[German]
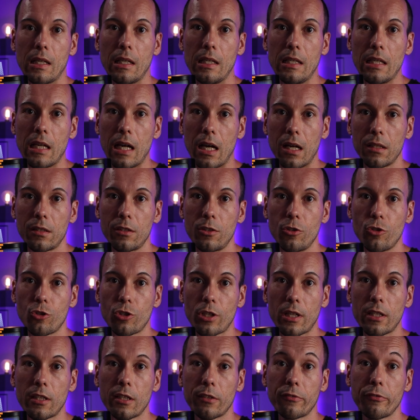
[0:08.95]
Ja, die
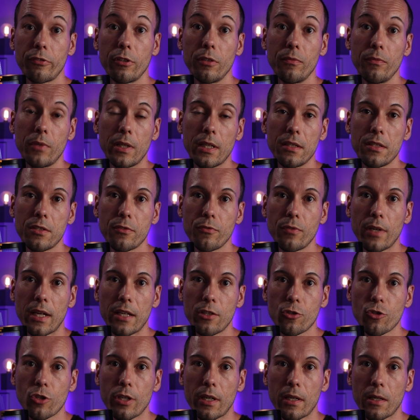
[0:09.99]
Standard-Firmware ist für
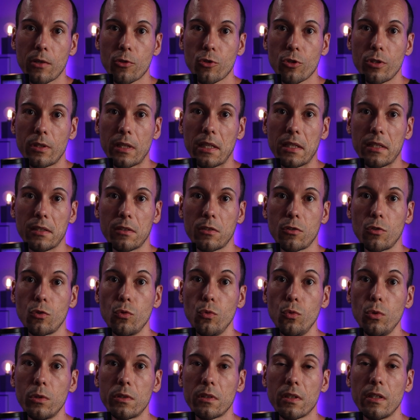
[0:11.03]
Einsteiger schon recht
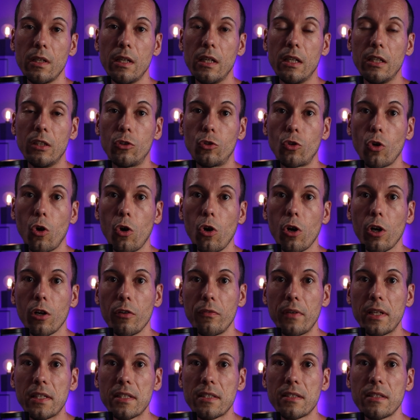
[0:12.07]
gut, doch
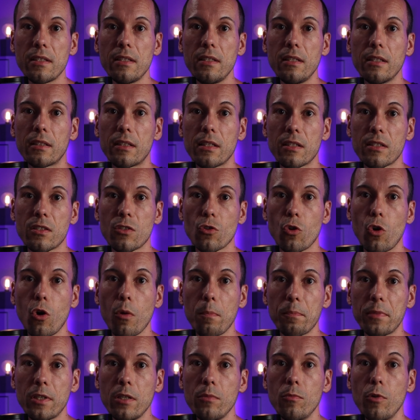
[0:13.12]
wenn ihr das
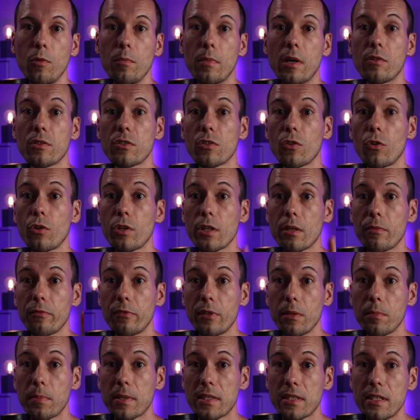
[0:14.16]
Optimum aus eurem
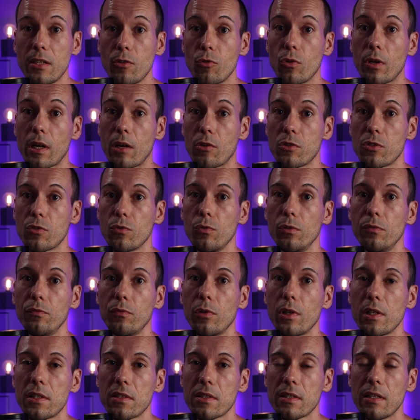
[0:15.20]
Flipper Zero rausholen
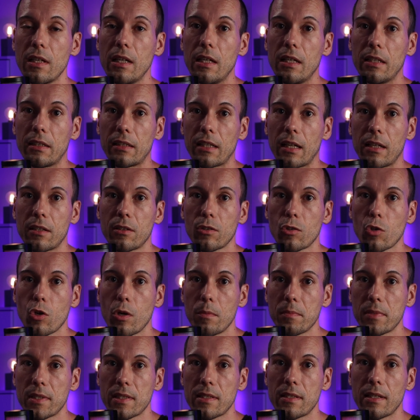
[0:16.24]
wollt, dann
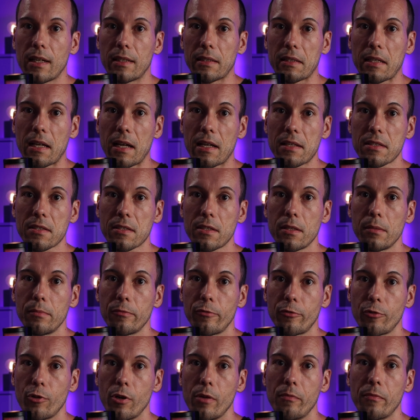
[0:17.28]
kommt sie an
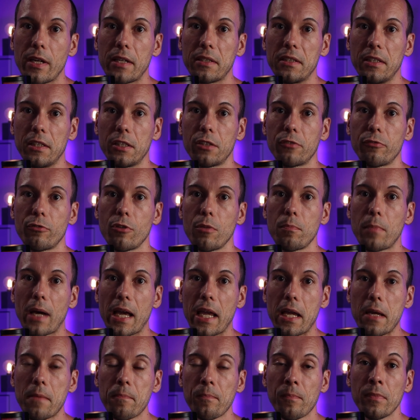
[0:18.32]
Custom-Firmware nicht
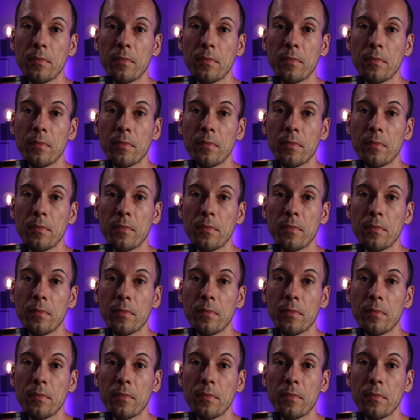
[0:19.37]
vorbei.